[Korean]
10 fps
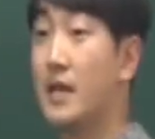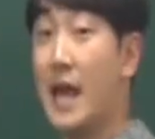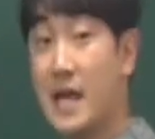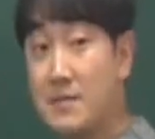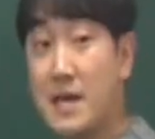
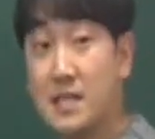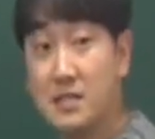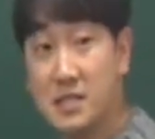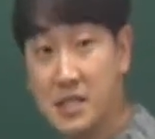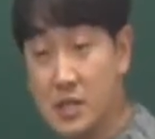
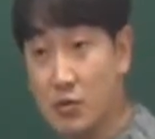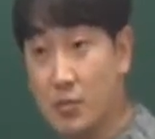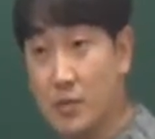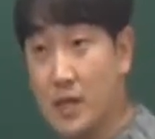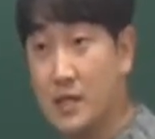A-C의
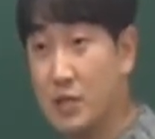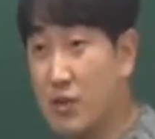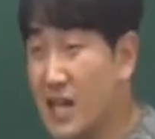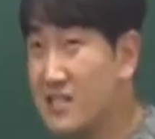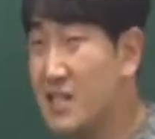제곱. 근데
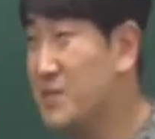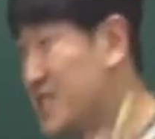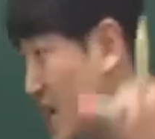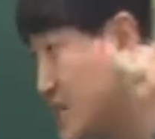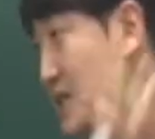수학하는 사람
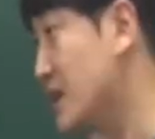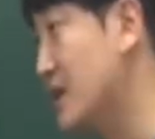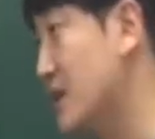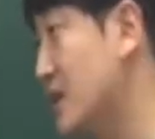이상하잖아.